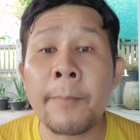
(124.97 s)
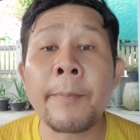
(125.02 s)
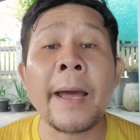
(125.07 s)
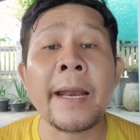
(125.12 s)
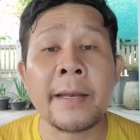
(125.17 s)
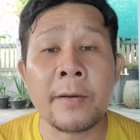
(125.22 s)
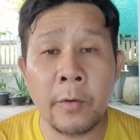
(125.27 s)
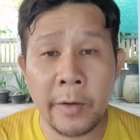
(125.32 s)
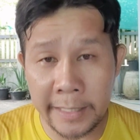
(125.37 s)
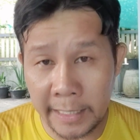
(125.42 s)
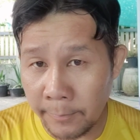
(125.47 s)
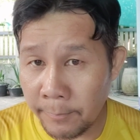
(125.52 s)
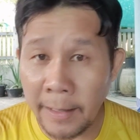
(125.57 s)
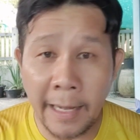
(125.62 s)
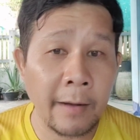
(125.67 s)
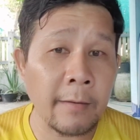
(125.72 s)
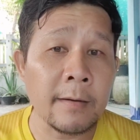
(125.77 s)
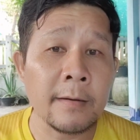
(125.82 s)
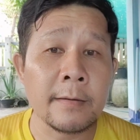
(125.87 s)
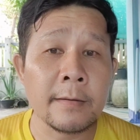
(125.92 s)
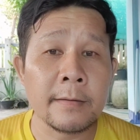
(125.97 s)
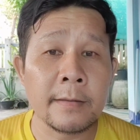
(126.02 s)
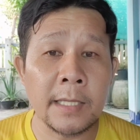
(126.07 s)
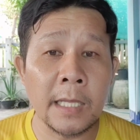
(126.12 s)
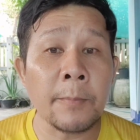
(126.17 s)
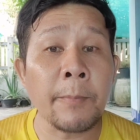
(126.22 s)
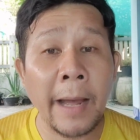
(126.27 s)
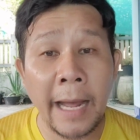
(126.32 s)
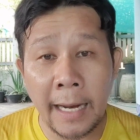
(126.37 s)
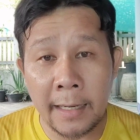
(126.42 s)
5,000 กว่าคลิปแล้ว
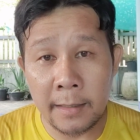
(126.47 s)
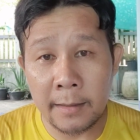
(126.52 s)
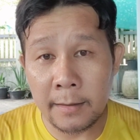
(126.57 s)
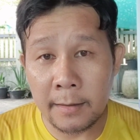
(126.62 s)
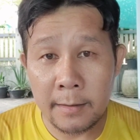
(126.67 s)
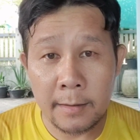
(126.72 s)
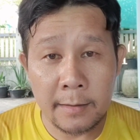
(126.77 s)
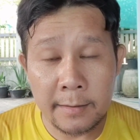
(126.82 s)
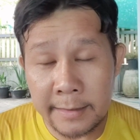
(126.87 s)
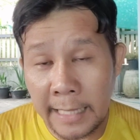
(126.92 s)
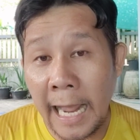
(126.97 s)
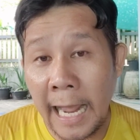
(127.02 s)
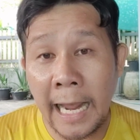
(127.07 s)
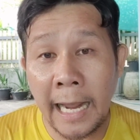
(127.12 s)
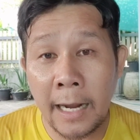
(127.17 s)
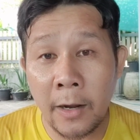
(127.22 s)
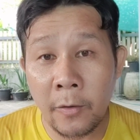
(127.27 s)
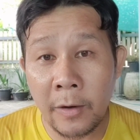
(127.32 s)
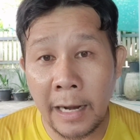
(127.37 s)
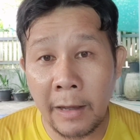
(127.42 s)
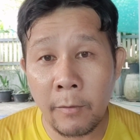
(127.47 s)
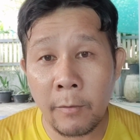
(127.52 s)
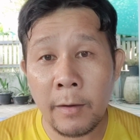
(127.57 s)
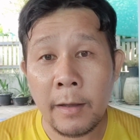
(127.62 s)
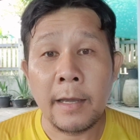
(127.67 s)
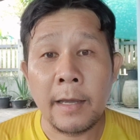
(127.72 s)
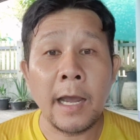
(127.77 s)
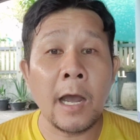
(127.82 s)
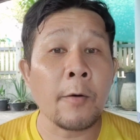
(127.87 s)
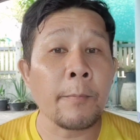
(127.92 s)
ที่ผ่านตาของเรา
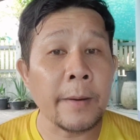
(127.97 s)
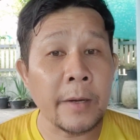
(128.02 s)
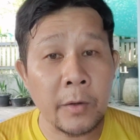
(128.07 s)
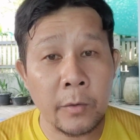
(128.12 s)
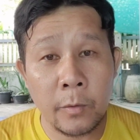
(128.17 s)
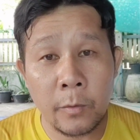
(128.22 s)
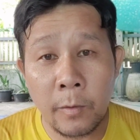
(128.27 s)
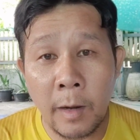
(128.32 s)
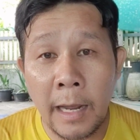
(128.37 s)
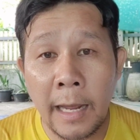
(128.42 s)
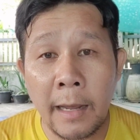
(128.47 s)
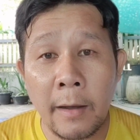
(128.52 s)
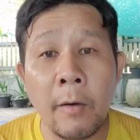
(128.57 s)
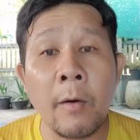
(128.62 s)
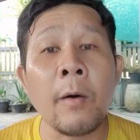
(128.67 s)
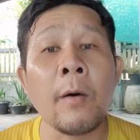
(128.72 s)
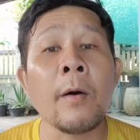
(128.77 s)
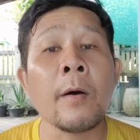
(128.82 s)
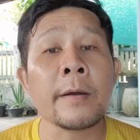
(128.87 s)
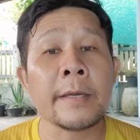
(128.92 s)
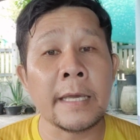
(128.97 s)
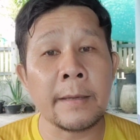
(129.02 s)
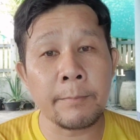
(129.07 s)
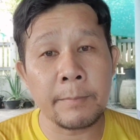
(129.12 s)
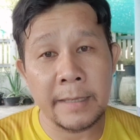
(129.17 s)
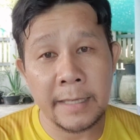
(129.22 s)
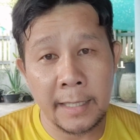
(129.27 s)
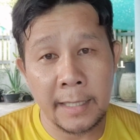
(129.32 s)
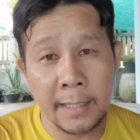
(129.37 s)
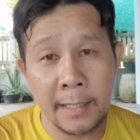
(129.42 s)
เข้าไปดูว่าอ๋อคลิป
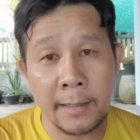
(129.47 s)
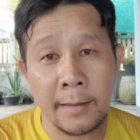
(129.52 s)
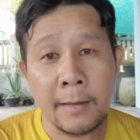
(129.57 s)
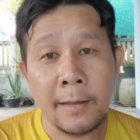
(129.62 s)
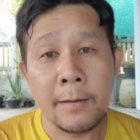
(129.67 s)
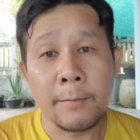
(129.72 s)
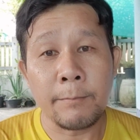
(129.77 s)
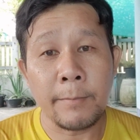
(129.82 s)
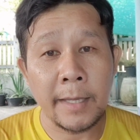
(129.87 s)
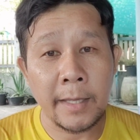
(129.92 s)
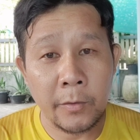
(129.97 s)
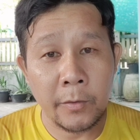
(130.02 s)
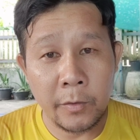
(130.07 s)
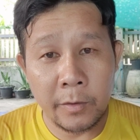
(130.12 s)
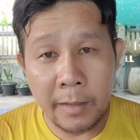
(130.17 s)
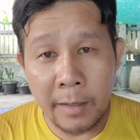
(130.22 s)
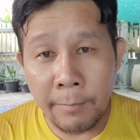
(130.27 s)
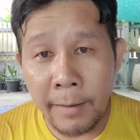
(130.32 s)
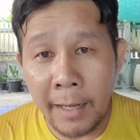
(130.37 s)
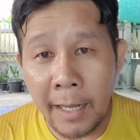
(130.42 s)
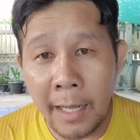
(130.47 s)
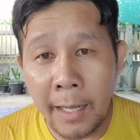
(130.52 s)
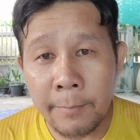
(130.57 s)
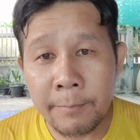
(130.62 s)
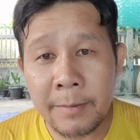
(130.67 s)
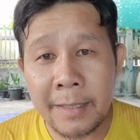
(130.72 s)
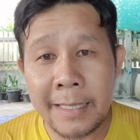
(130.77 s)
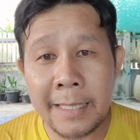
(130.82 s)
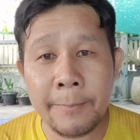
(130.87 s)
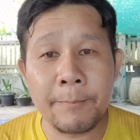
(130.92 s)
นี้มีคุณภาพ
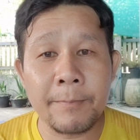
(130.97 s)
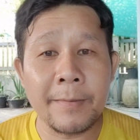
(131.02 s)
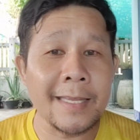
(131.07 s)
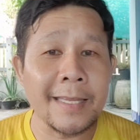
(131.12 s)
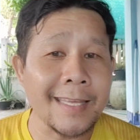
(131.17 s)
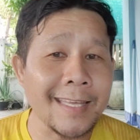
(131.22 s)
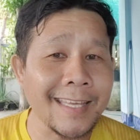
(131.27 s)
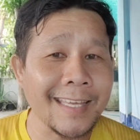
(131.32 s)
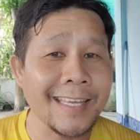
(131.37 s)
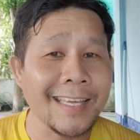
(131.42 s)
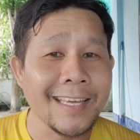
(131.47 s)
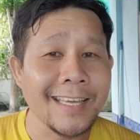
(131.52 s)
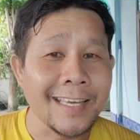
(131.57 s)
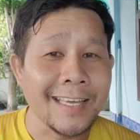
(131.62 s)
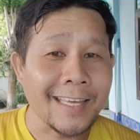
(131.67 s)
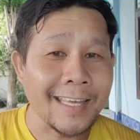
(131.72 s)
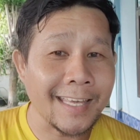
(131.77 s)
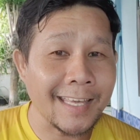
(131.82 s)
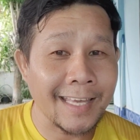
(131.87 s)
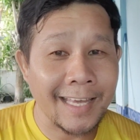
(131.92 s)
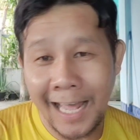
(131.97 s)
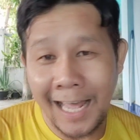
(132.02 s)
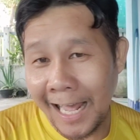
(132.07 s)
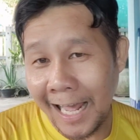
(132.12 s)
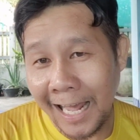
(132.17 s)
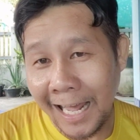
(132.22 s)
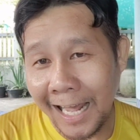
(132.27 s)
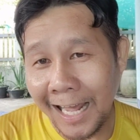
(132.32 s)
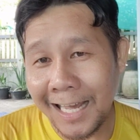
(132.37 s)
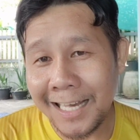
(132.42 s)
คลิปนี้เฮฮา